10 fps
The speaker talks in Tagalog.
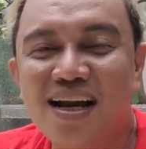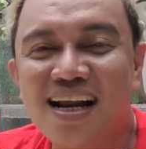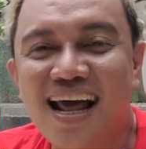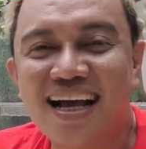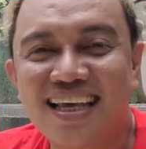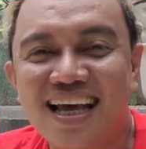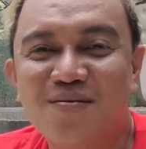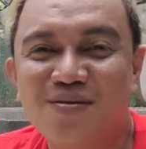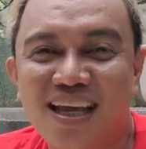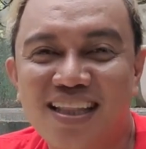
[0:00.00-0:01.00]
para laging
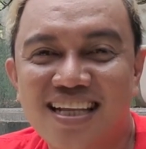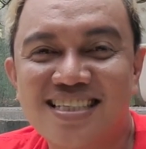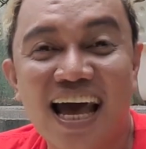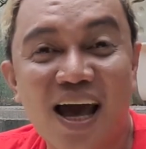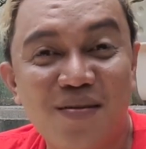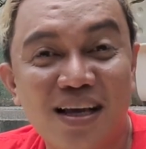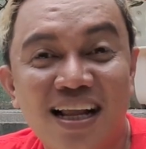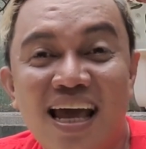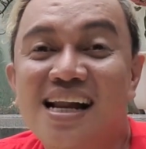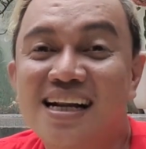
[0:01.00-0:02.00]
updated sa
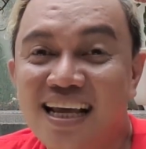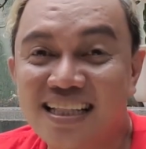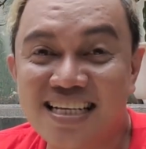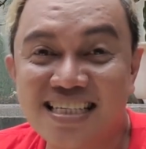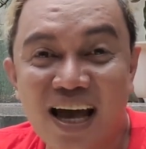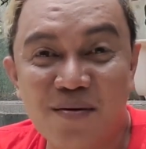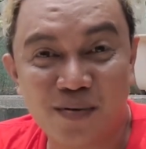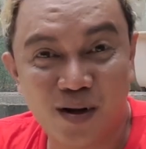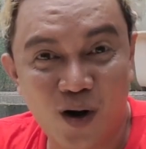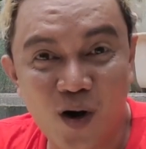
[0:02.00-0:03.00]
aming latest
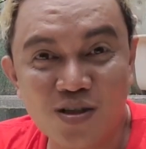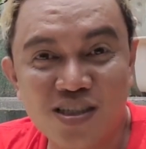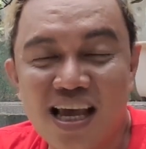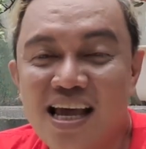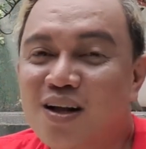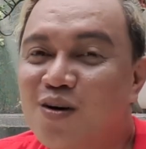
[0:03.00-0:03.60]
uploads.